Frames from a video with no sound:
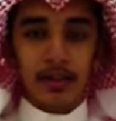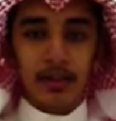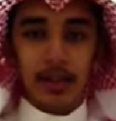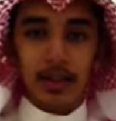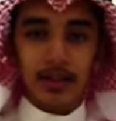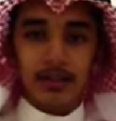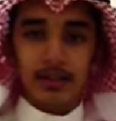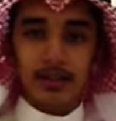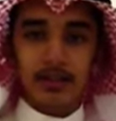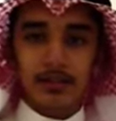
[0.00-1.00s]
لقد
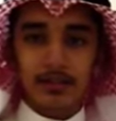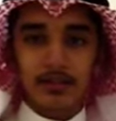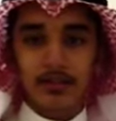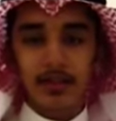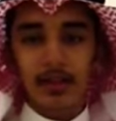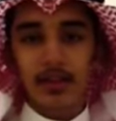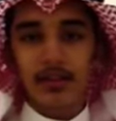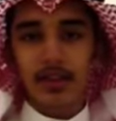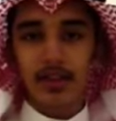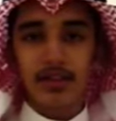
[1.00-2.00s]
نرى
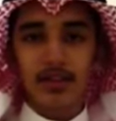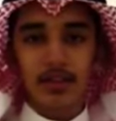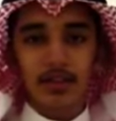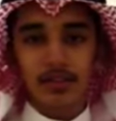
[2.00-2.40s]
الكثير